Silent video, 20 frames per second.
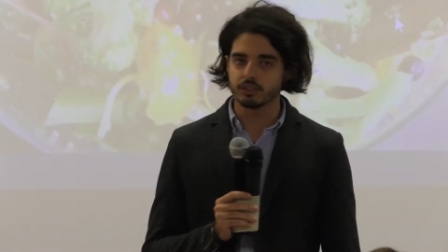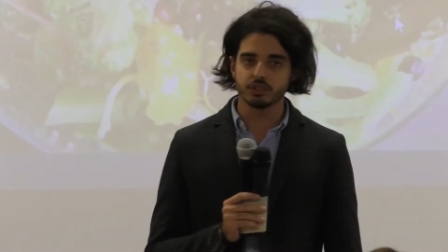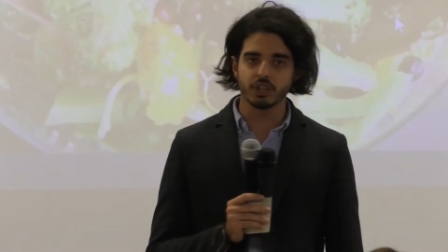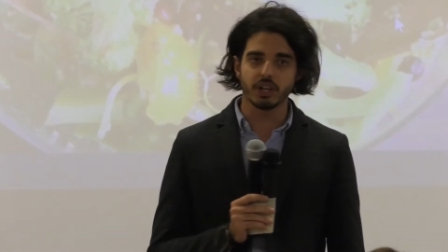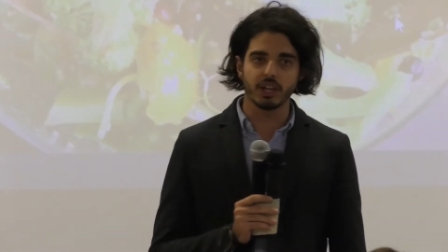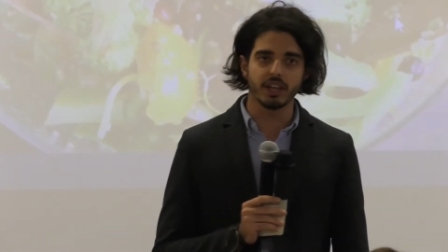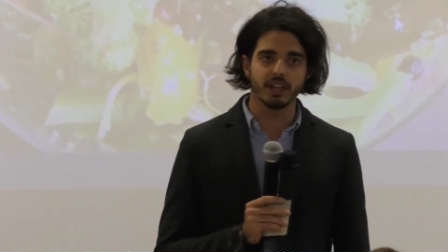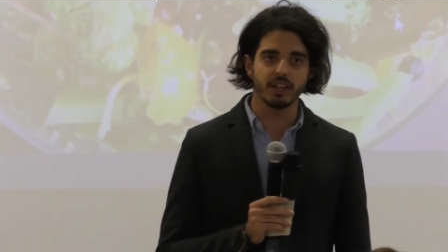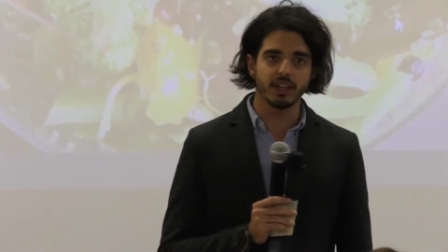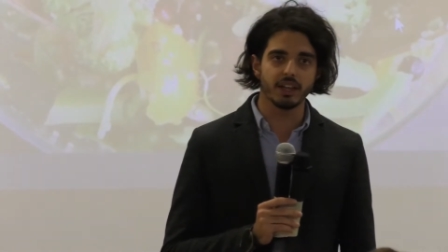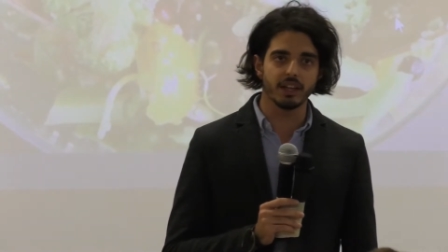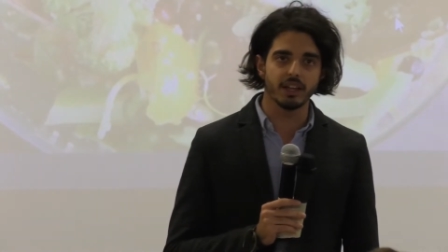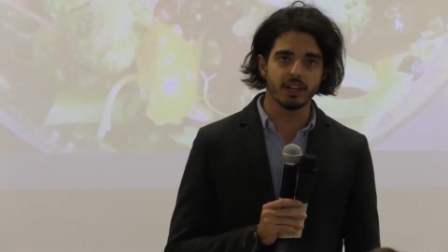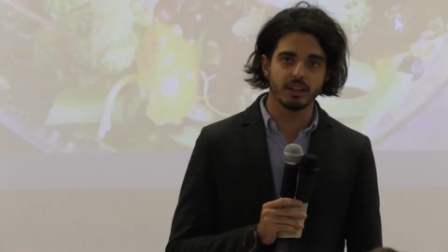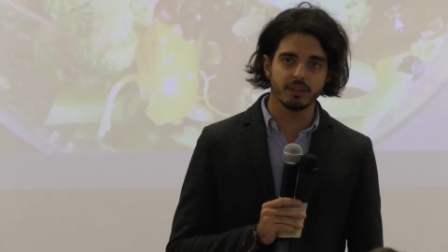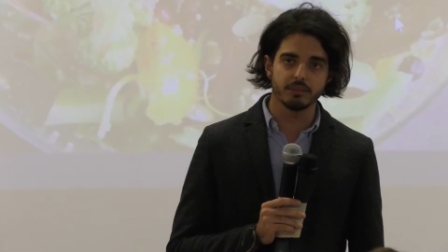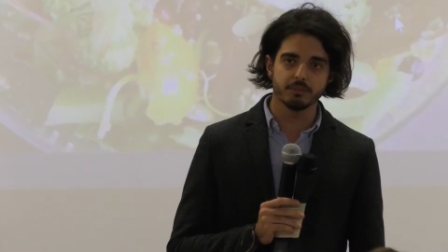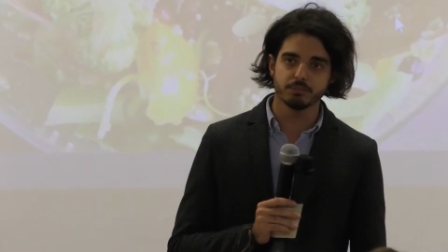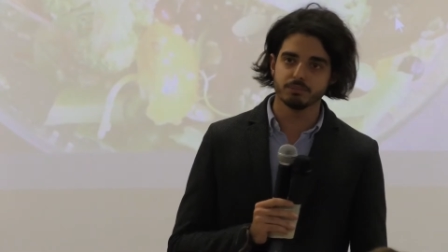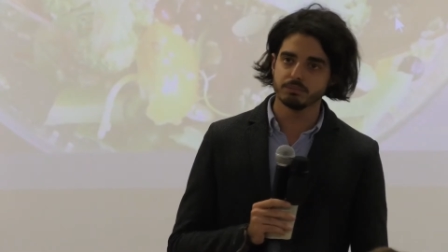Cioè,
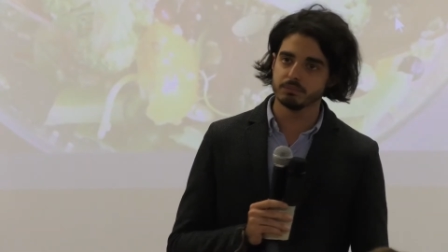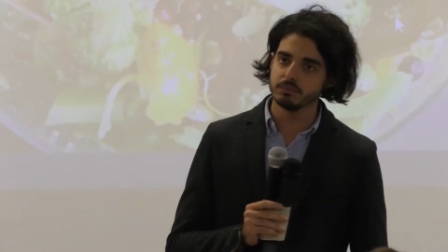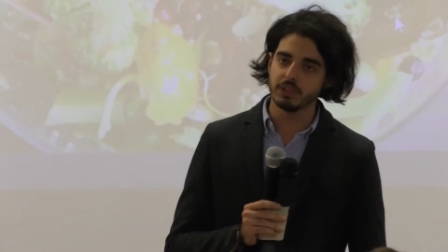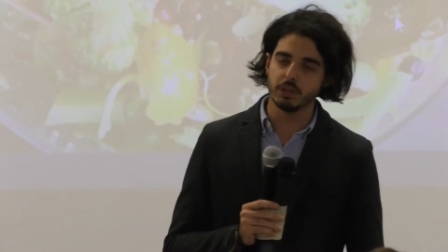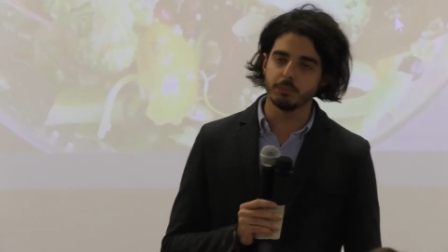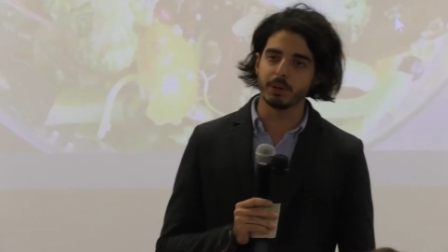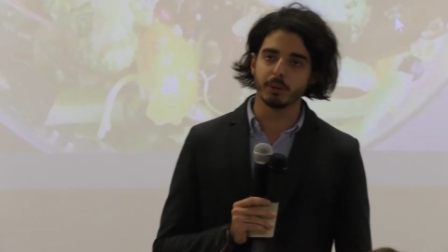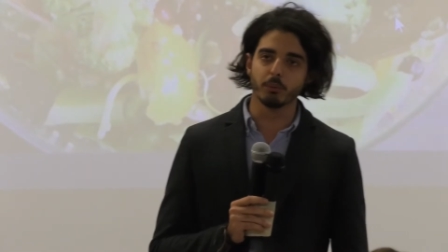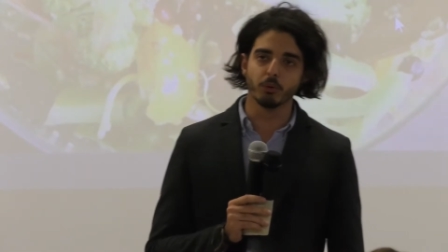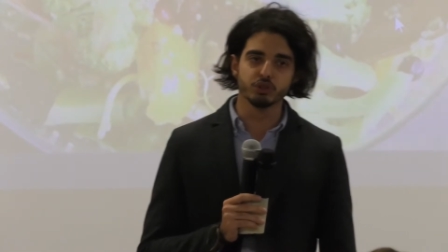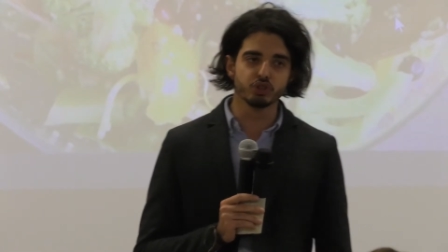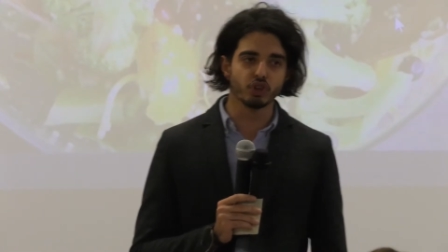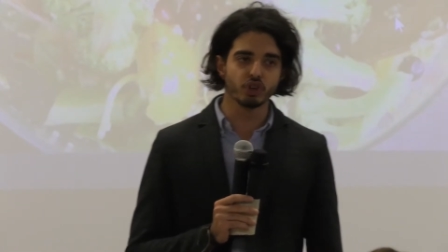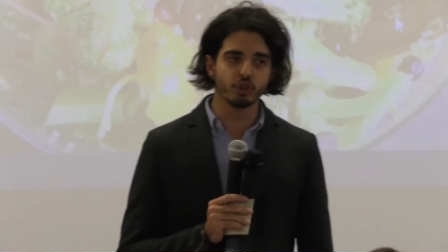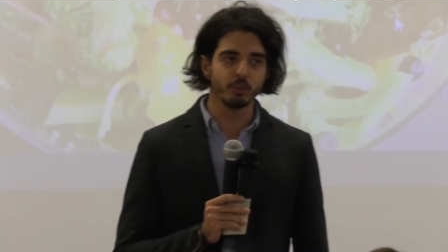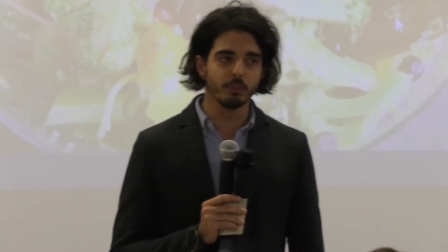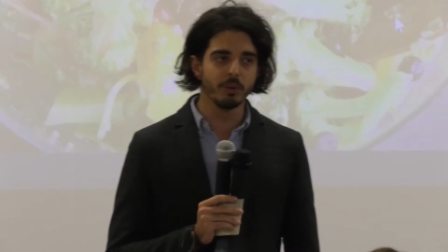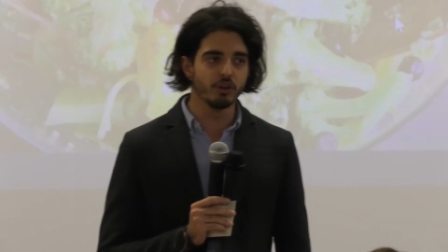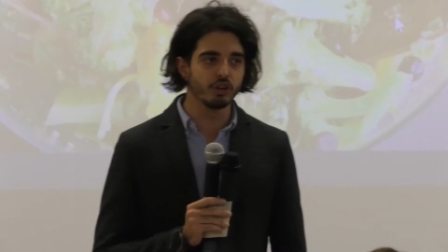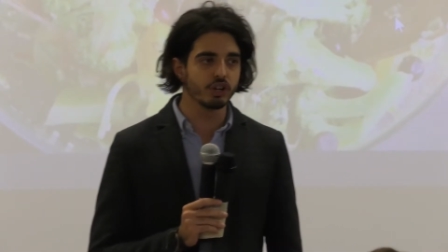il primo
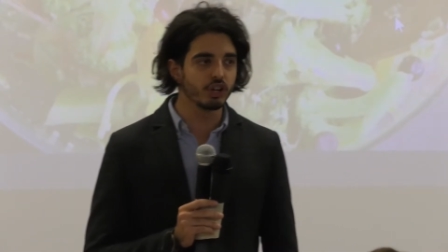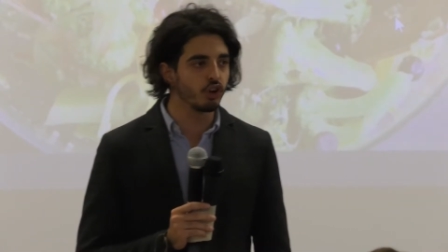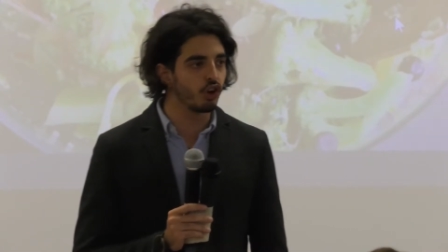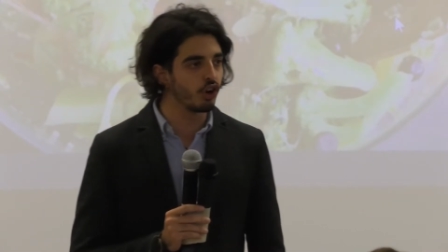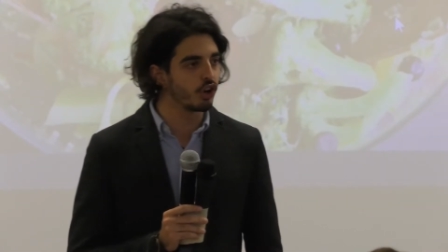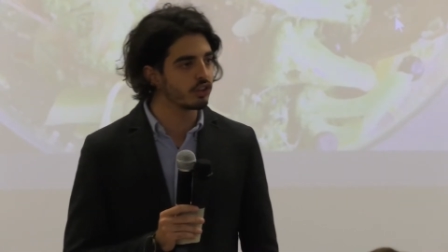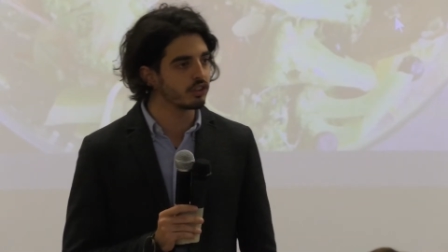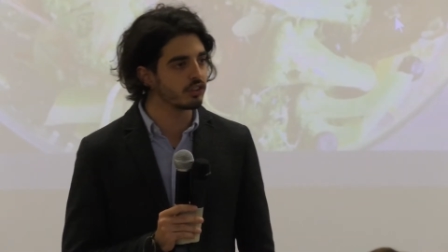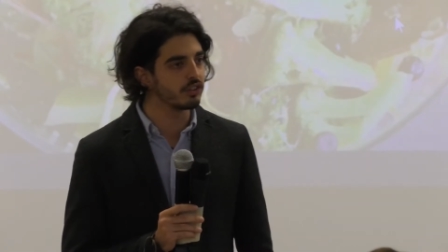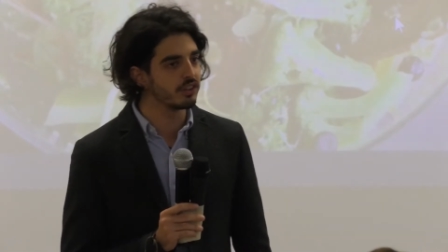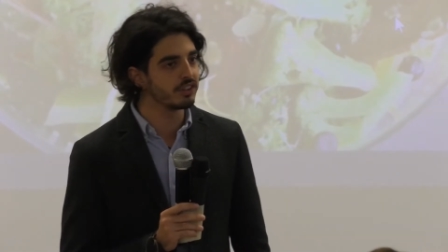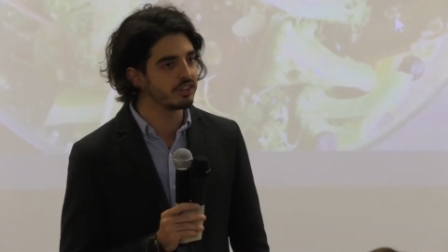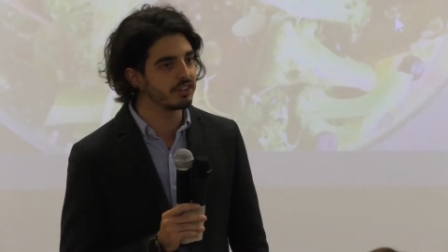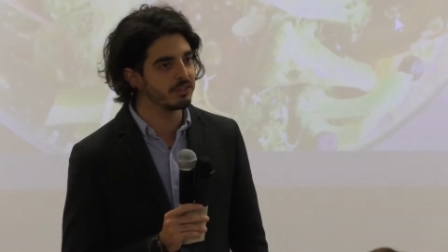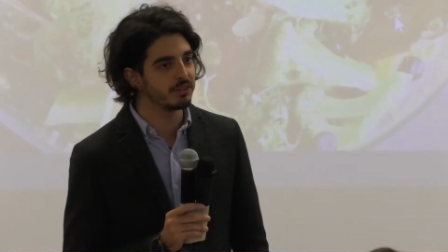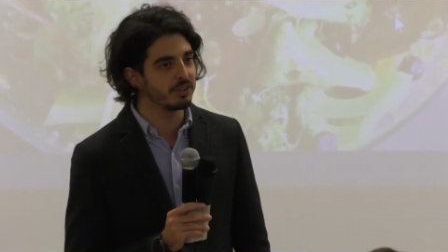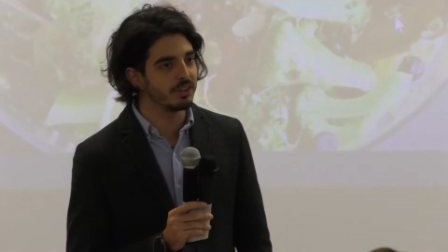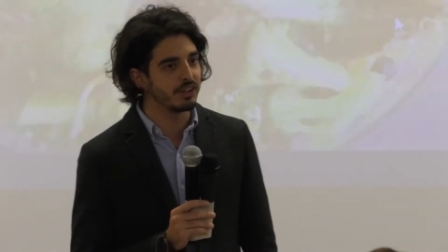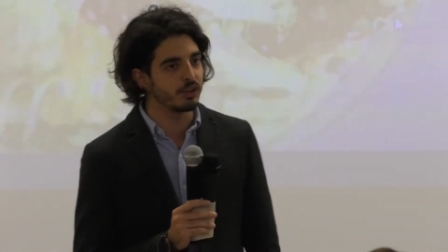giorno me lo ricordo, eh,